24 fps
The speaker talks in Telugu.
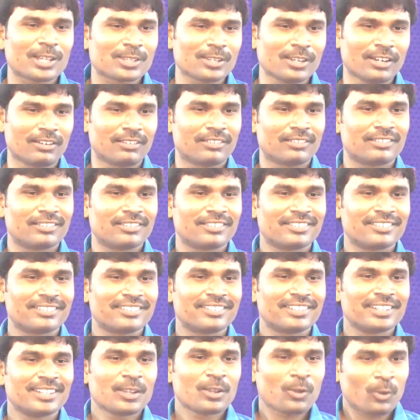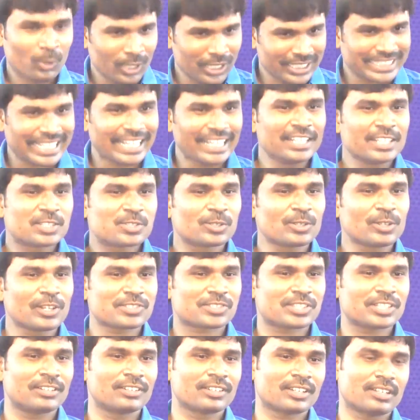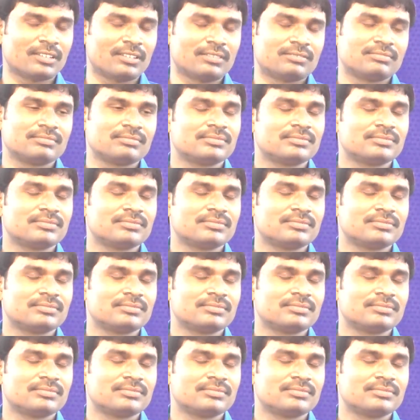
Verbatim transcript: వదలం కూడా తగిలించుకుని వస్తూ ఉంటాం